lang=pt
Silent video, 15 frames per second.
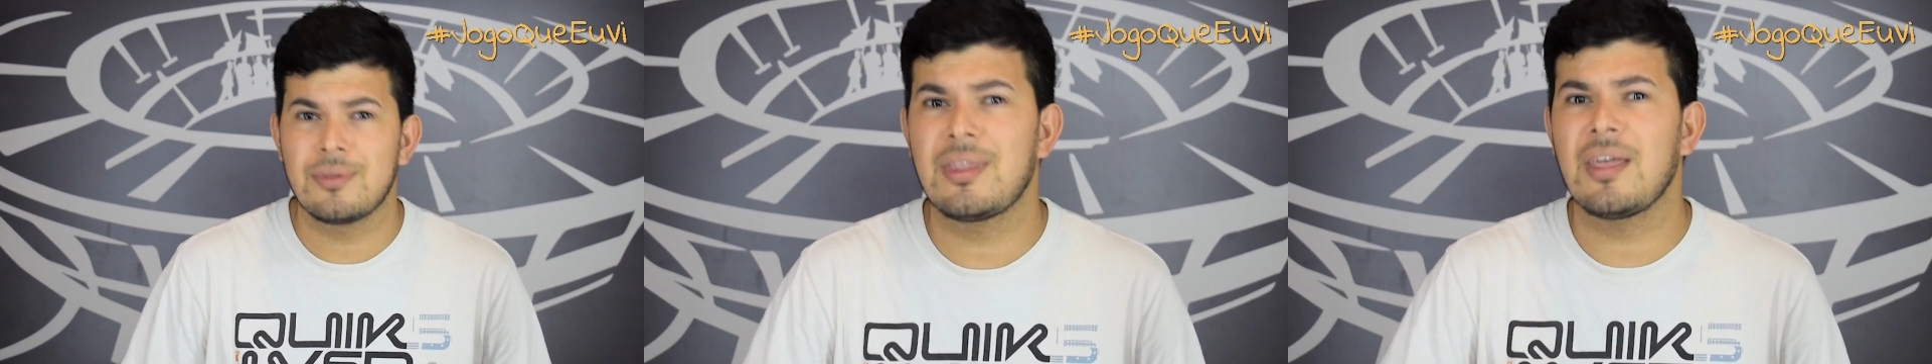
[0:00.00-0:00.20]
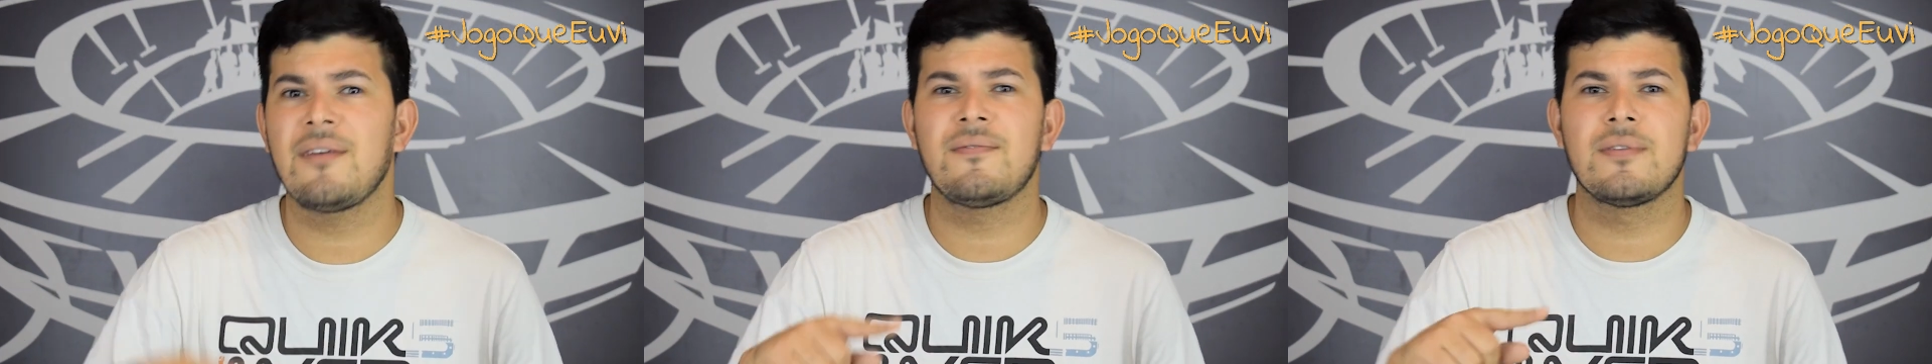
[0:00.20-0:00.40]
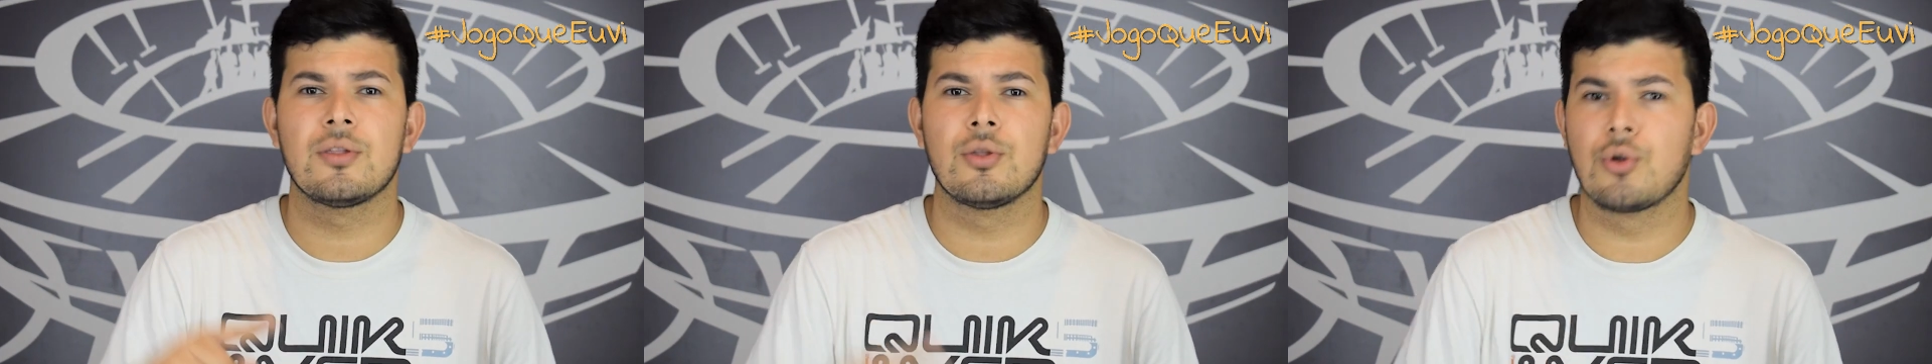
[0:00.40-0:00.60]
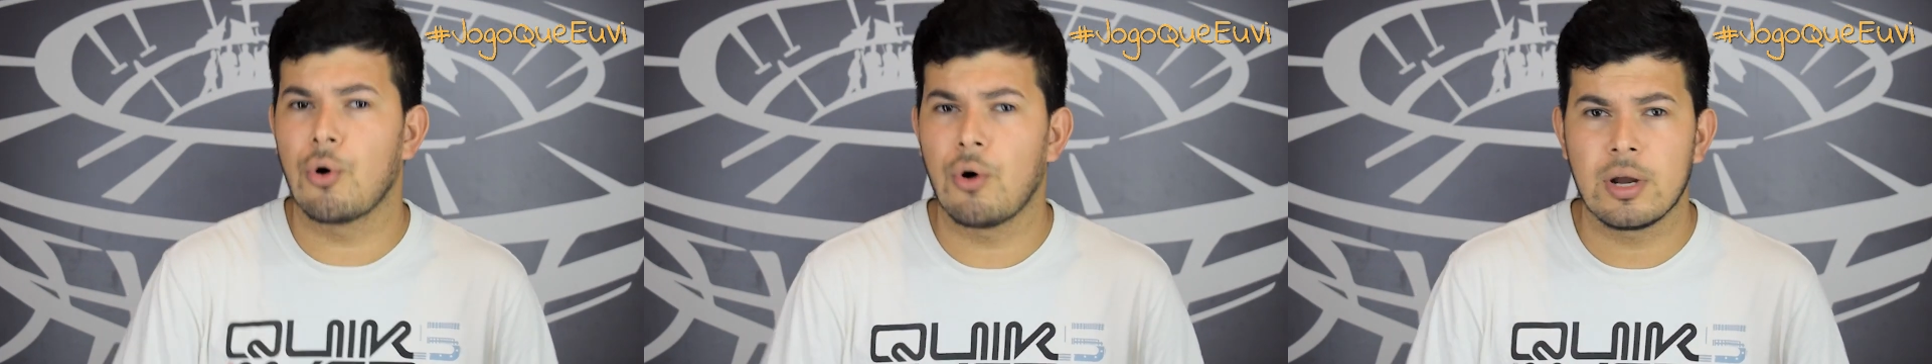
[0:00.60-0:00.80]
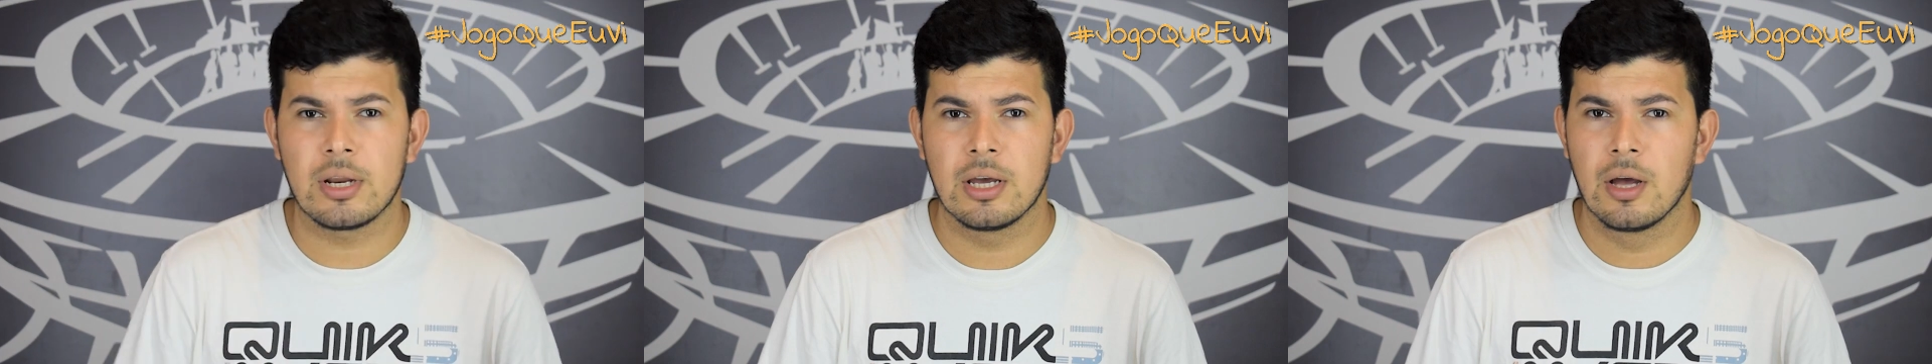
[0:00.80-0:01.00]
teve
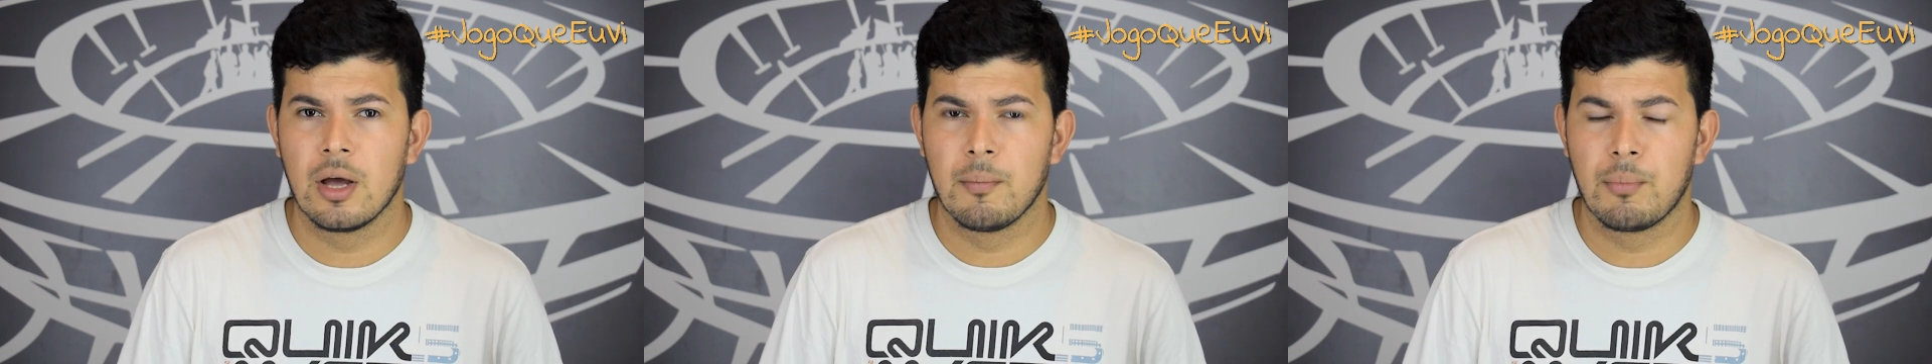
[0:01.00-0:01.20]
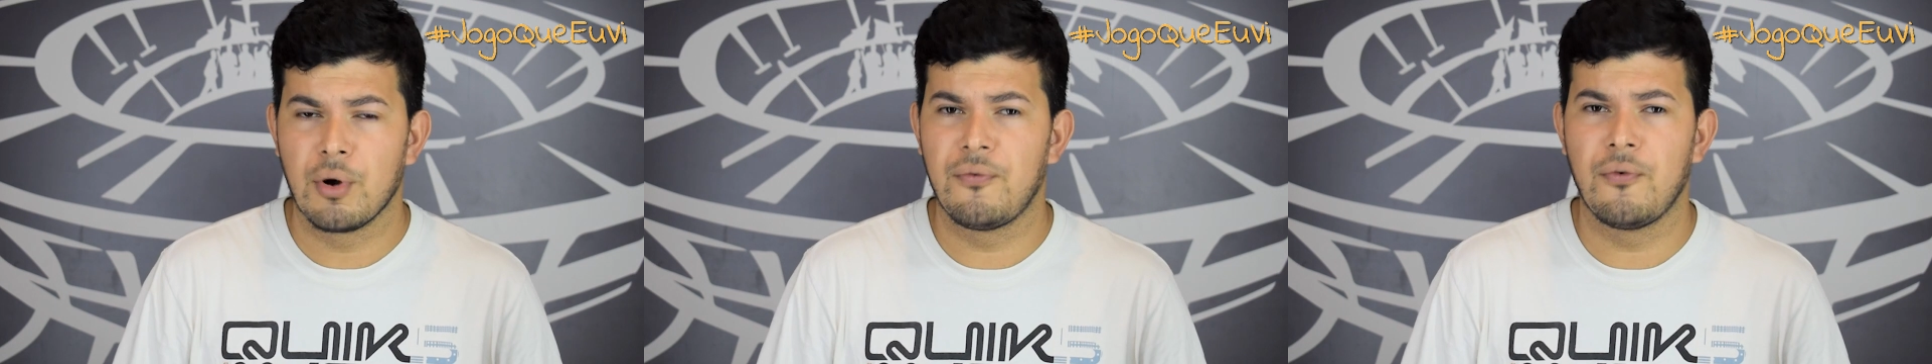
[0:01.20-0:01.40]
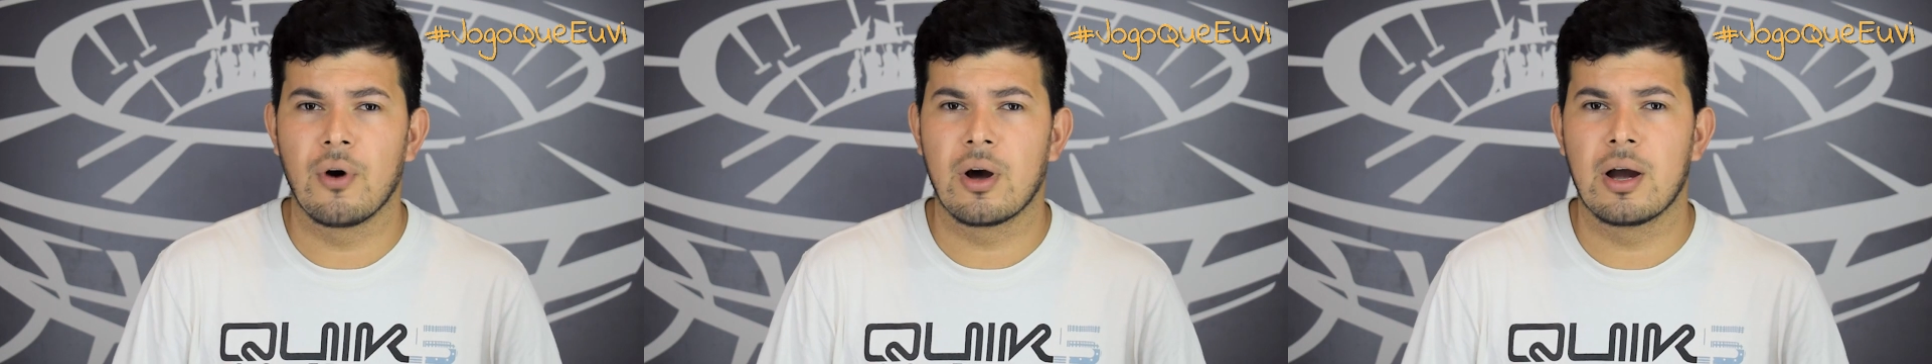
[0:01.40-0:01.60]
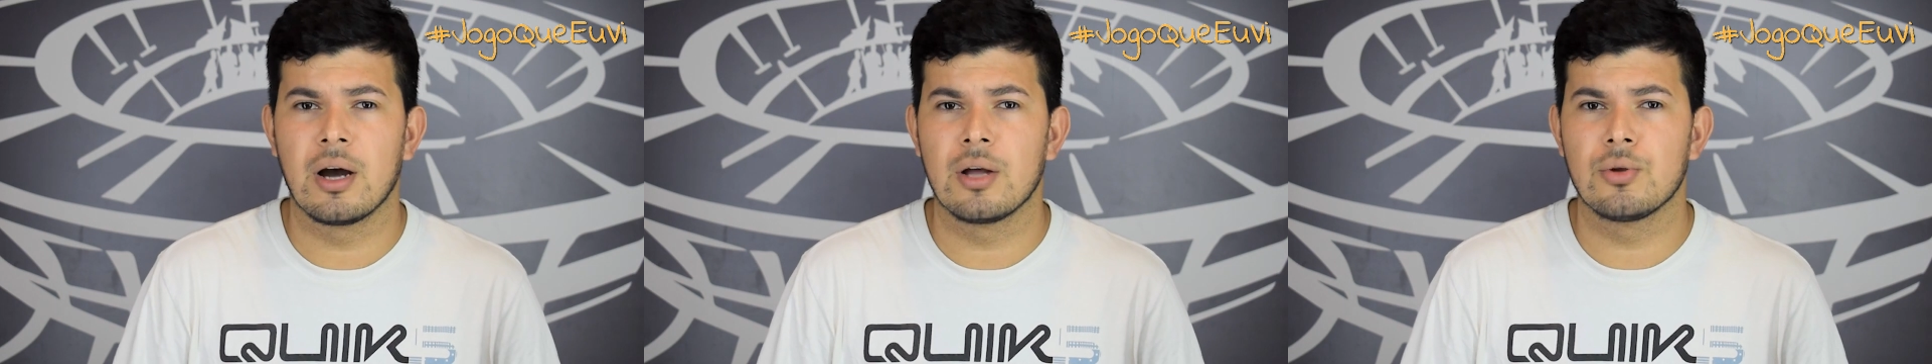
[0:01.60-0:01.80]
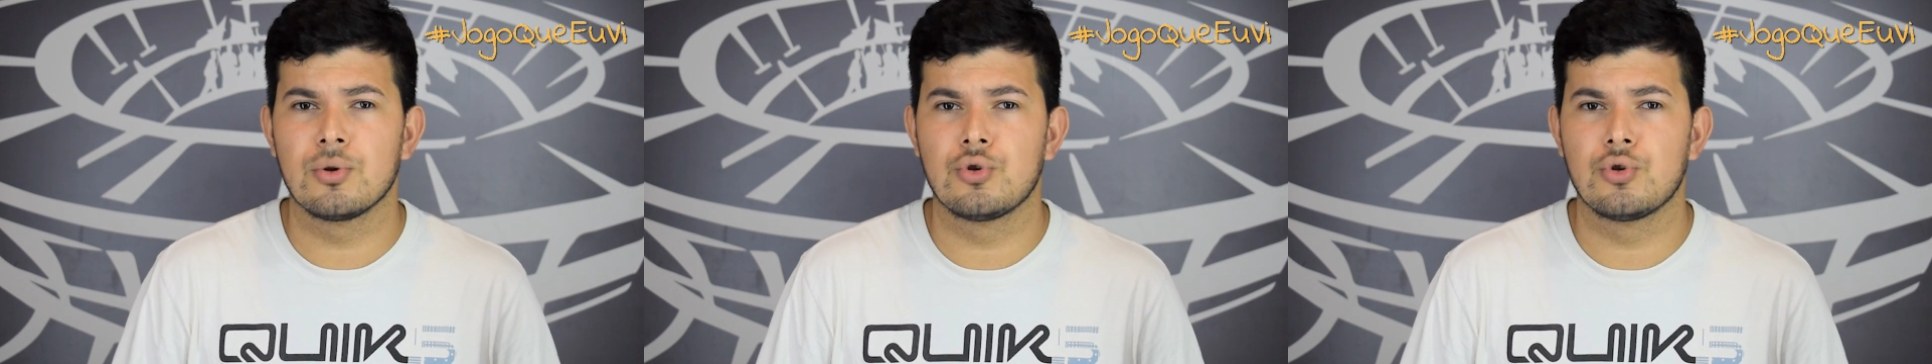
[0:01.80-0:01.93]
drone provocando